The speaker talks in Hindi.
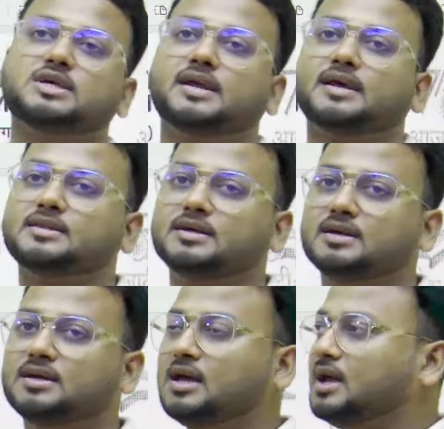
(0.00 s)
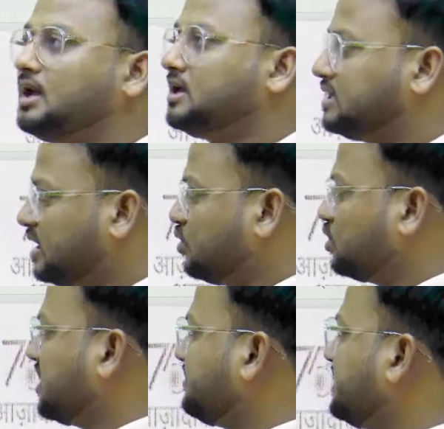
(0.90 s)
रहते हैं
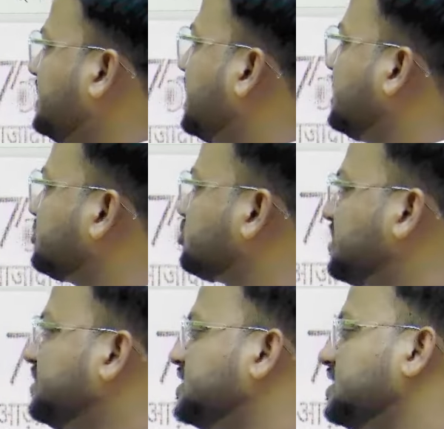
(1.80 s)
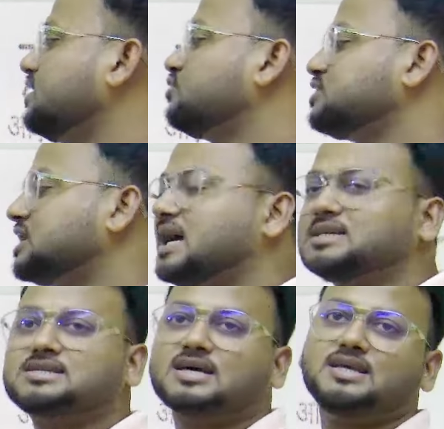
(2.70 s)
नवोदय विद्यालय समिति ने कुछ
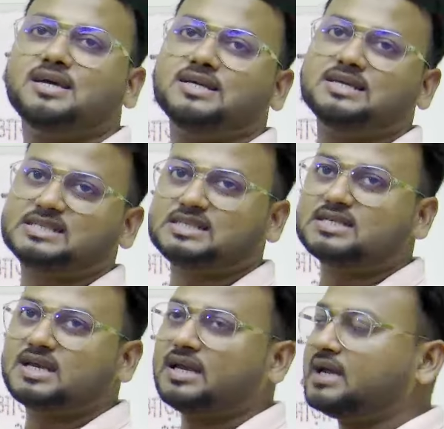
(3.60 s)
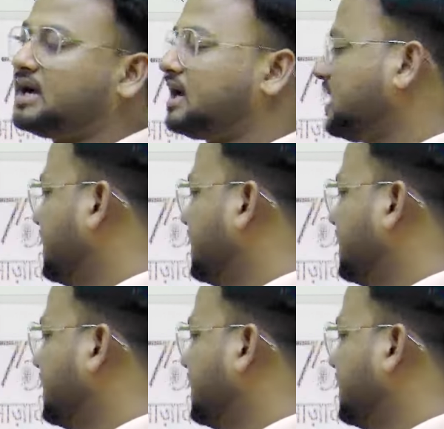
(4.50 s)
ऐसा ही एक डिसीजन लिया है